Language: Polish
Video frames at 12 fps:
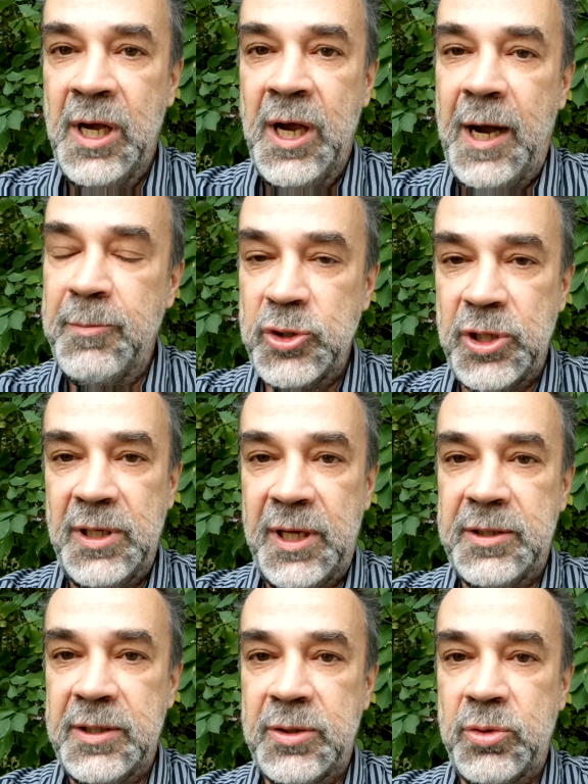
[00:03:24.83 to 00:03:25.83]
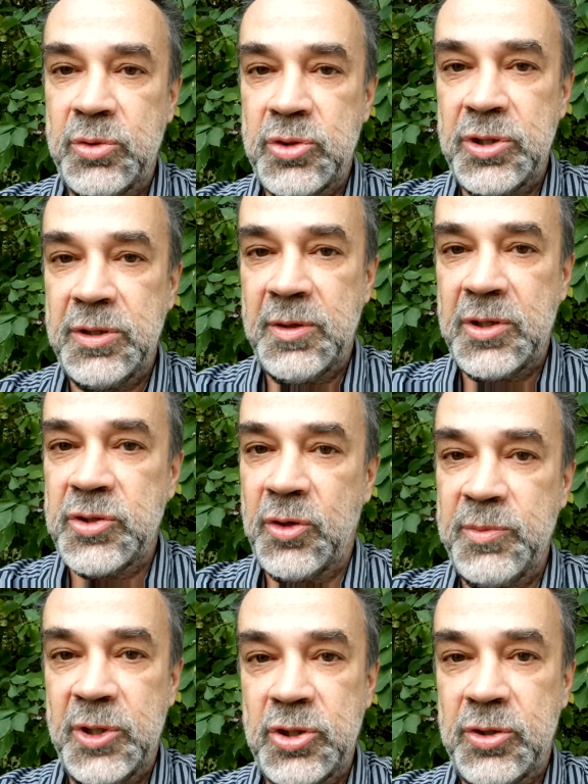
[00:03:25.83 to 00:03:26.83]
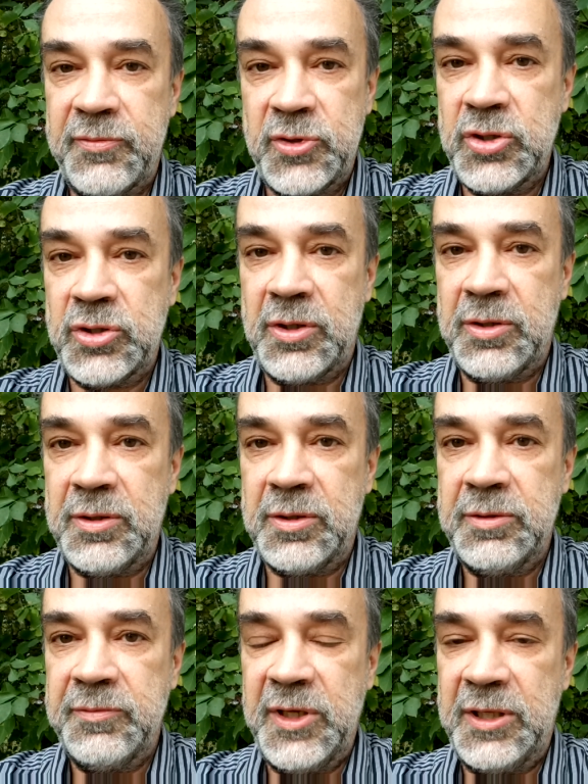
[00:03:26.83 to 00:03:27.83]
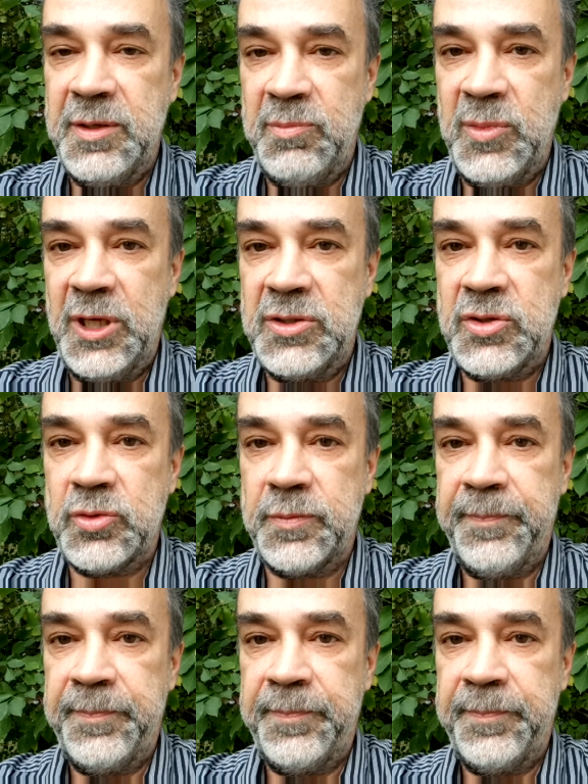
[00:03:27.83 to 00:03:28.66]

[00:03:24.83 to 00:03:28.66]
a może dla tych, którzy chcą mieć to wszystko w jednym miejscu.